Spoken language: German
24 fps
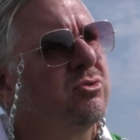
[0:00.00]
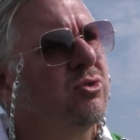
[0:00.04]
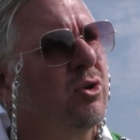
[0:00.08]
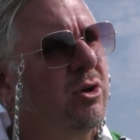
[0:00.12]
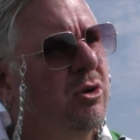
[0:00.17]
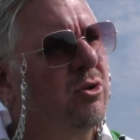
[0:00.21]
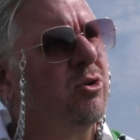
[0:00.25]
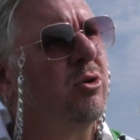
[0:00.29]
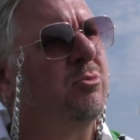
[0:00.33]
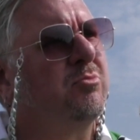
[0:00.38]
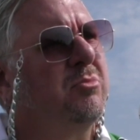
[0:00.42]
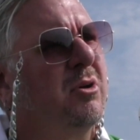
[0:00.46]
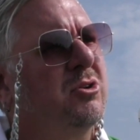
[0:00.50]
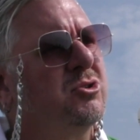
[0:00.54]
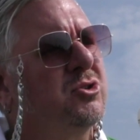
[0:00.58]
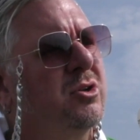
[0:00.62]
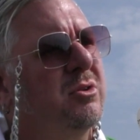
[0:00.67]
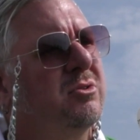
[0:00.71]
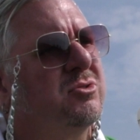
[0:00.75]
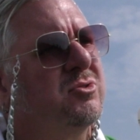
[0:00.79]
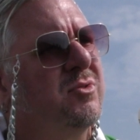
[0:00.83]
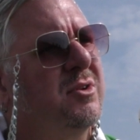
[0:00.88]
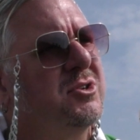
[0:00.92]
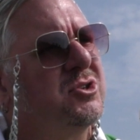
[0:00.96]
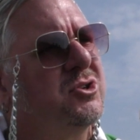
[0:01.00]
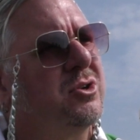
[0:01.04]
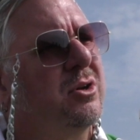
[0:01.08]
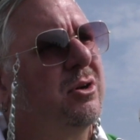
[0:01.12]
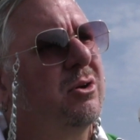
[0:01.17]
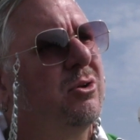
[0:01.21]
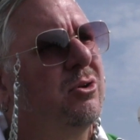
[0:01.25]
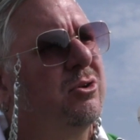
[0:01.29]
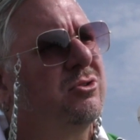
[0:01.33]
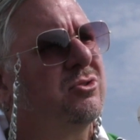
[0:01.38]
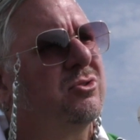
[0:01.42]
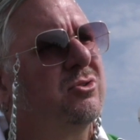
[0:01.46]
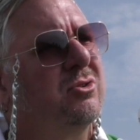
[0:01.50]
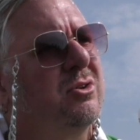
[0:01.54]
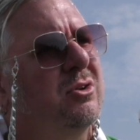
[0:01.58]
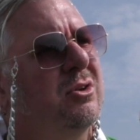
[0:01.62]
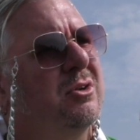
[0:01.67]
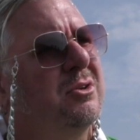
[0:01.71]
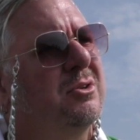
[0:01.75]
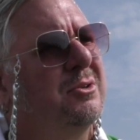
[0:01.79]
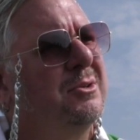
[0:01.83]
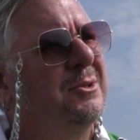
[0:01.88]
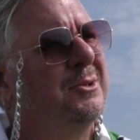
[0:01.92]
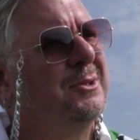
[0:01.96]
So redet heute Bastian Schweinsteiger
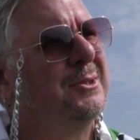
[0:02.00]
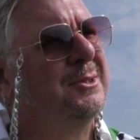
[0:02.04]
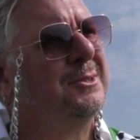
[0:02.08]
heutzutage.